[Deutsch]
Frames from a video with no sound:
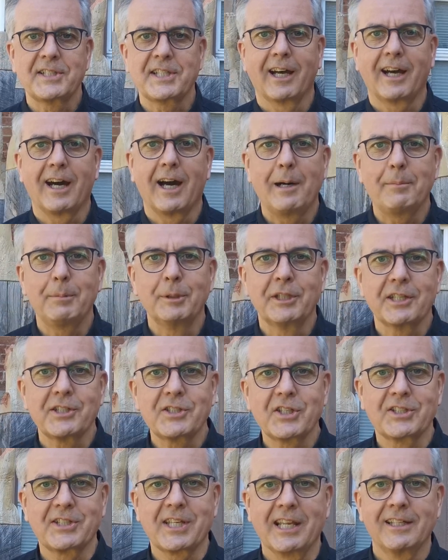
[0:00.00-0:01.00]
Dienstagabend
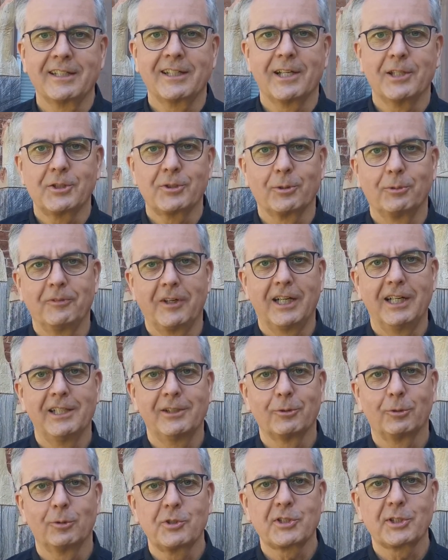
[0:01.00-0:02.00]
ist es endlich
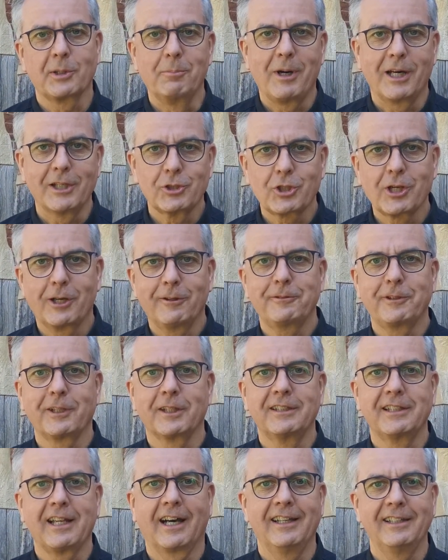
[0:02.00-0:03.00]
soweit. Unsere Mannschaft
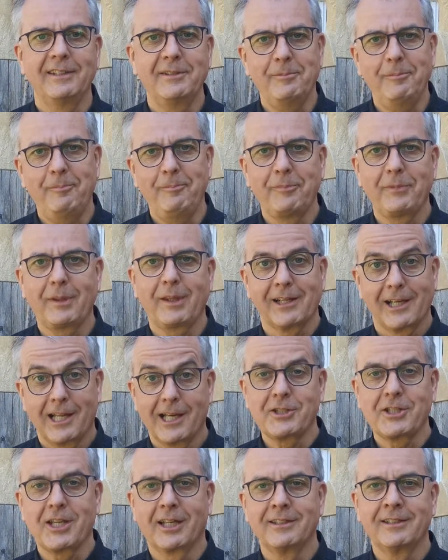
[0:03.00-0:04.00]
tritt an.
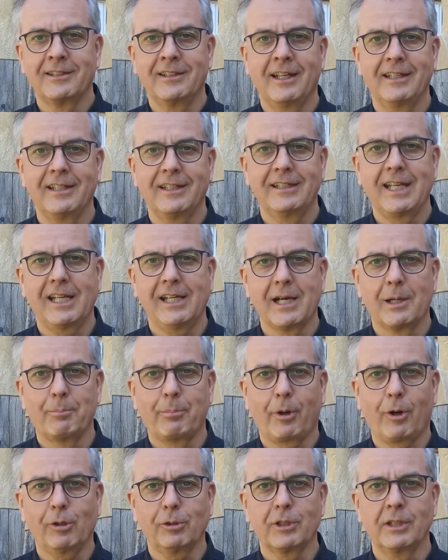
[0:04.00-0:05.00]
Gleich ein
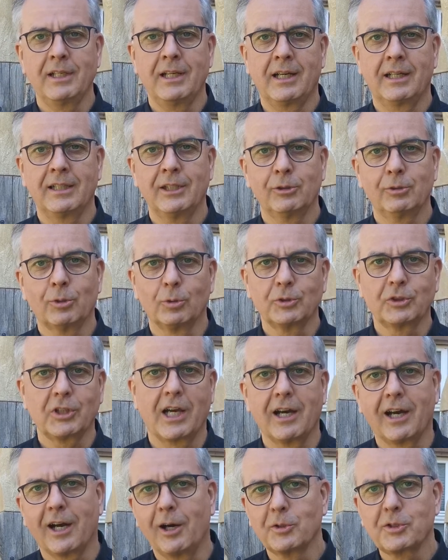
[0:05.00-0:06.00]
dicker Brocken, eine
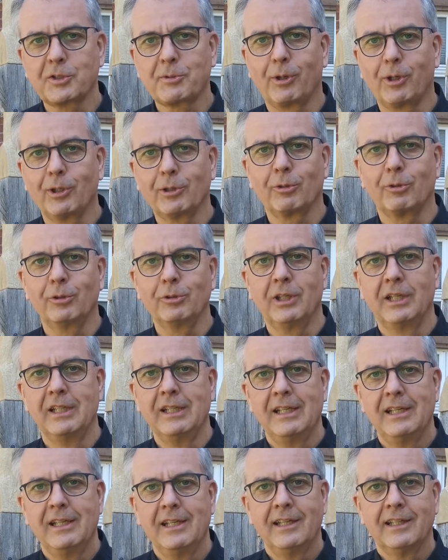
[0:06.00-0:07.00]
große Herausforderung
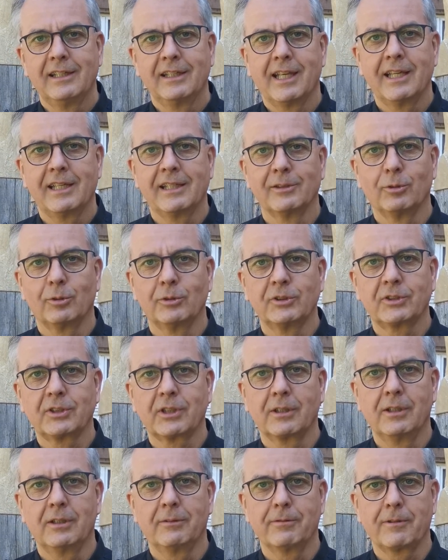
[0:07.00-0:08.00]
gegen
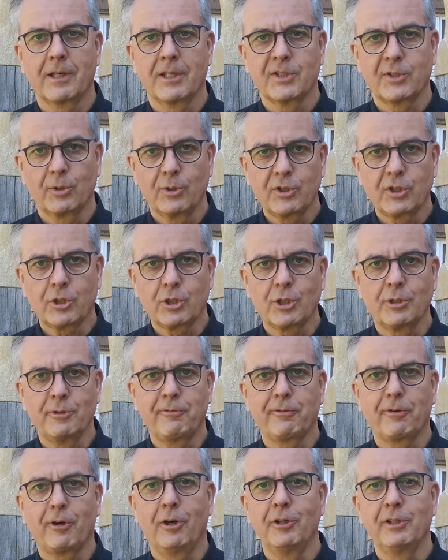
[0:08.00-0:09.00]
unsere
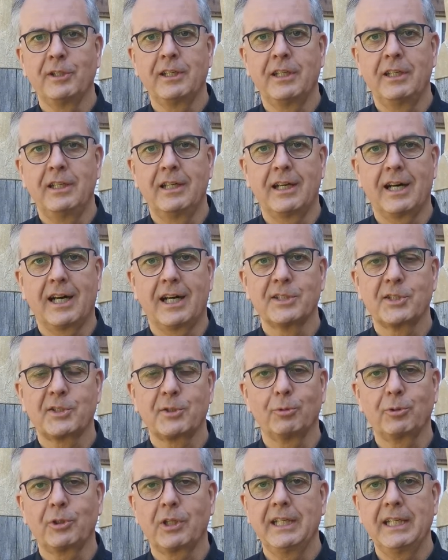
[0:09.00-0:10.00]
französischen Freunde
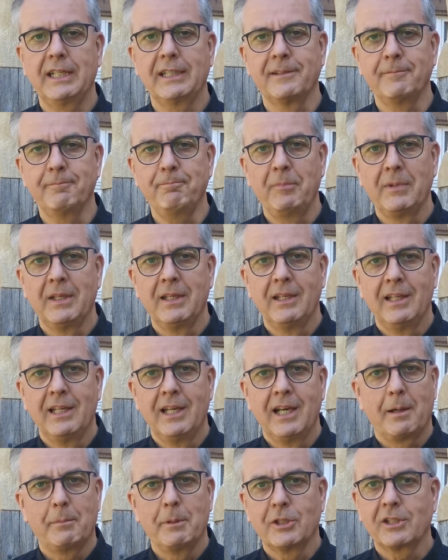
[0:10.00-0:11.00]
anzutreten.
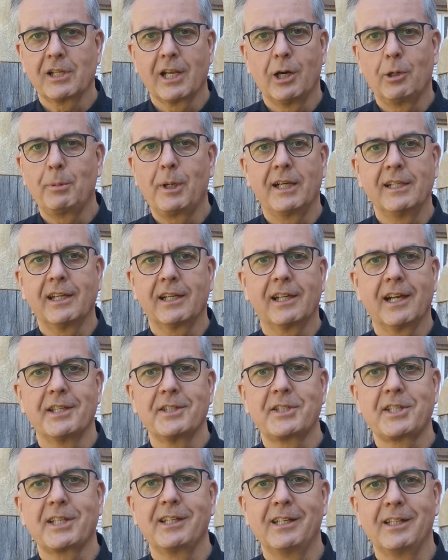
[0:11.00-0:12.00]
Aber ich glaube, eine
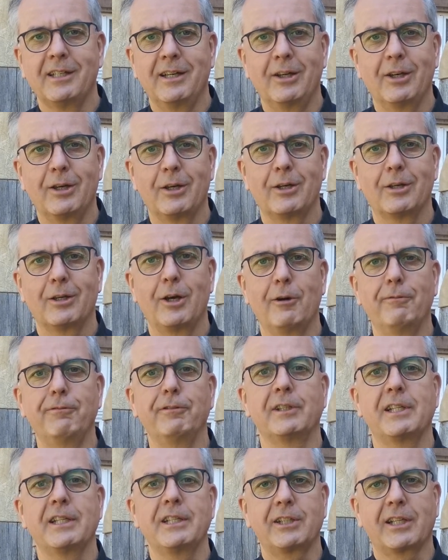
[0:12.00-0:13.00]
ganze
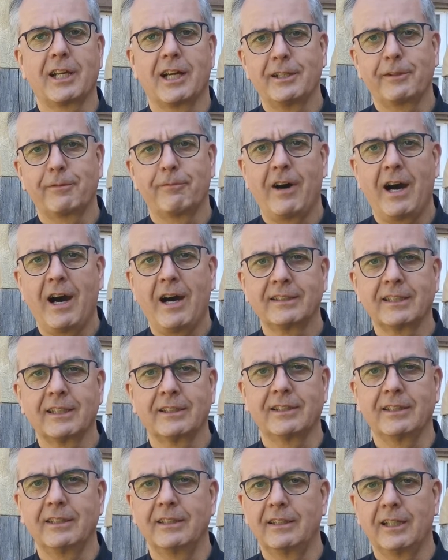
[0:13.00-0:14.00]
Öffentlichkeit
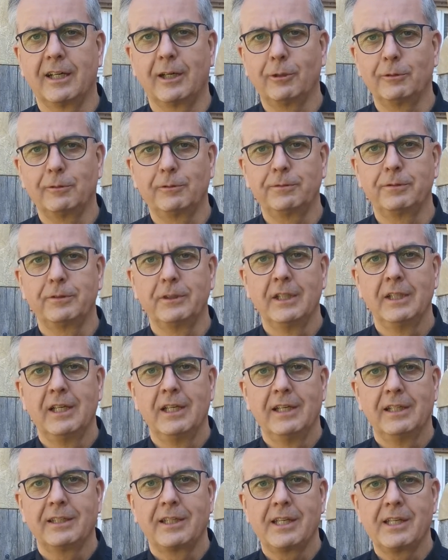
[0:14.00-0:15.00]
wartete auf
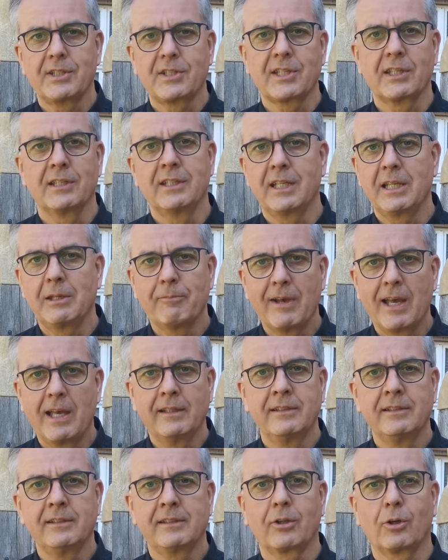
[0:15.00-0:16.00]
diesen
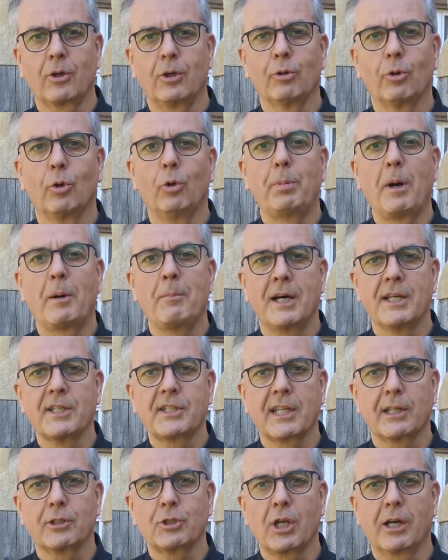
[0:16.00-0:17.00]
Event
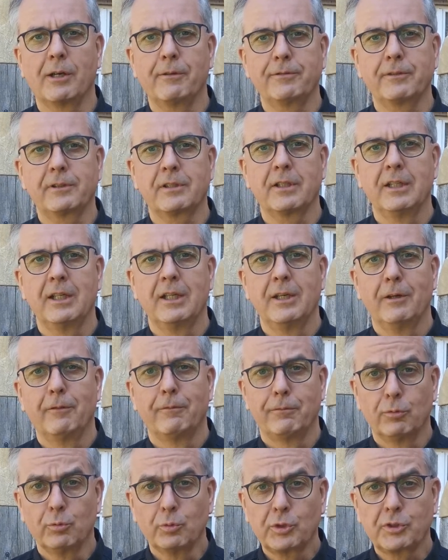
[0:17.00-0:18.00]
Europameisterschaft
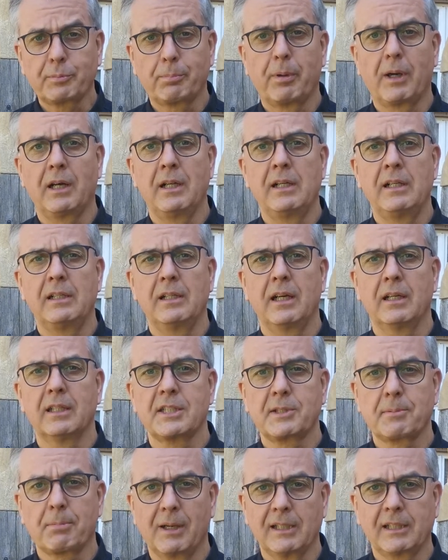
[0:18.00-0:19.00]
Fußball
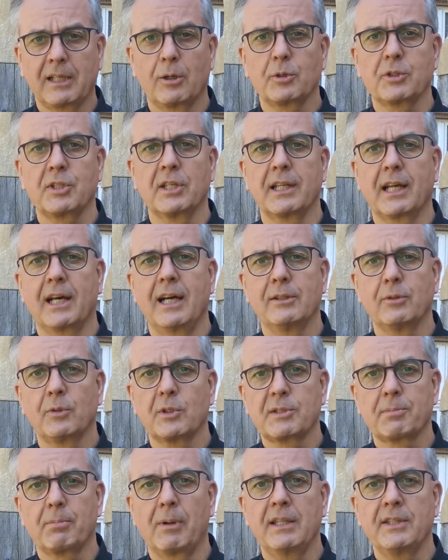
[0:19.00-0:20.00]

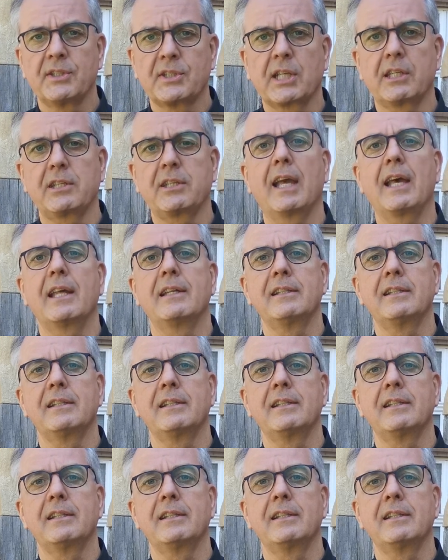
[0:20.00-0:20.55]
2021.